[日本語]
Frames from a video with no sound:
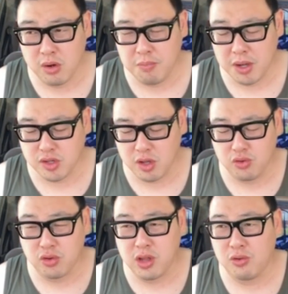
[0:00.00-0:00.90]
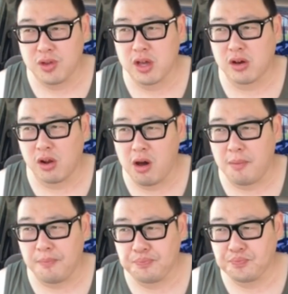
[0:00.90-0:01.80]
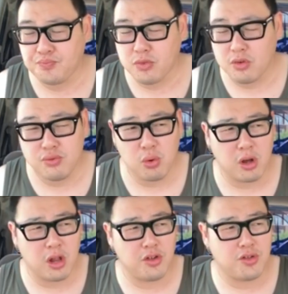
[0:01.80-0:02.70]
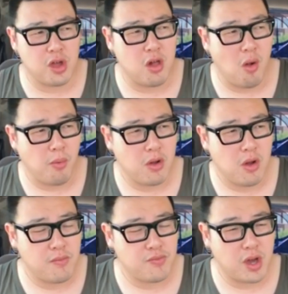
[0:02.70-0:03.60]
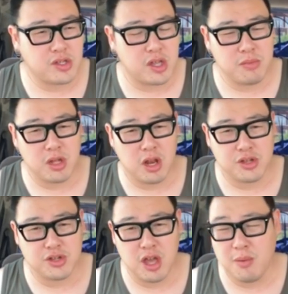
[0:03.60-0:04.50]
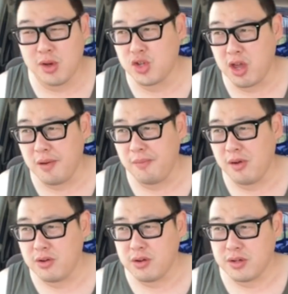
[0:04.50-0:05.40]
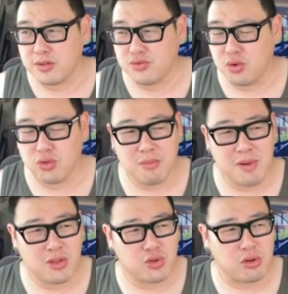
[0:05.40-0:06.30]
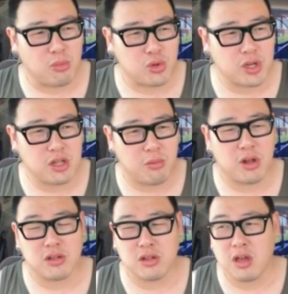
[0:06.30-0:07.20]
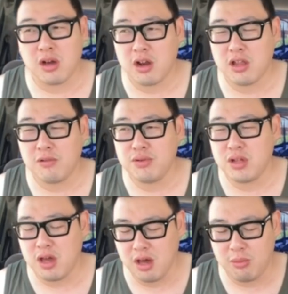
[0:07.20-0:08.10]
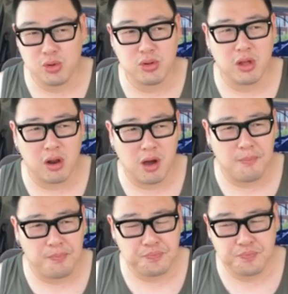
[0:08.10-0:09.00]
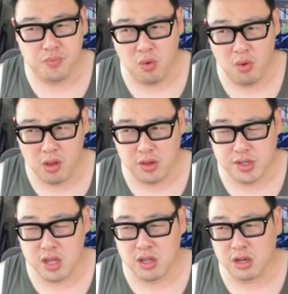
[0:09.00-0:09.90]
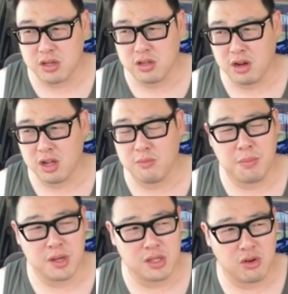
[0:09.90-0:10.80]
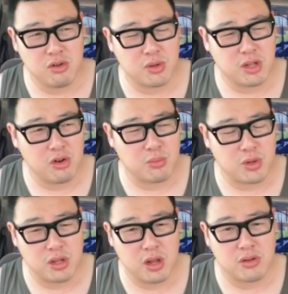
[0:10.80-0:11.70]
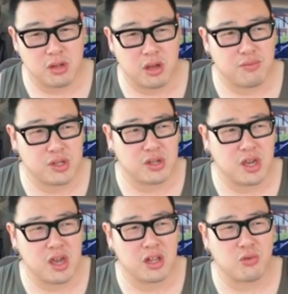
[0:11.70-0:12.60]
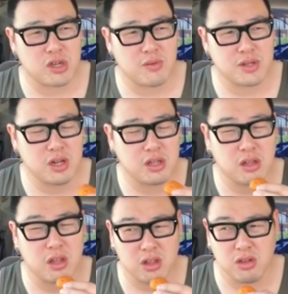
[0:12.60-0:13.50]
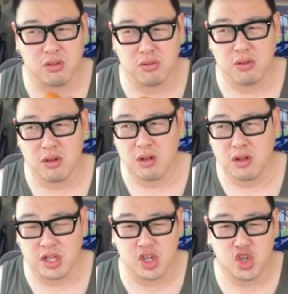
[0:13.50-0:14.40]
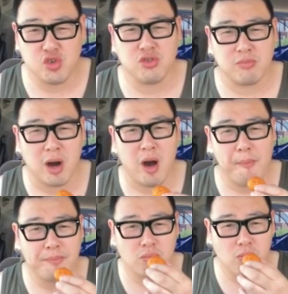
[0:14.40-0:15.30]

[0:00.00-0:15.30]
あのバスタオルとタオルないから風呂から出て内線みたいなやつ電話してフロントマンの人に持ってきてもらって体拭いて部屋戻ったら、洗濯機の中にもバスタオルもタオルも入れてなくて普通に部屋に置き忘れてたっていう二重沼。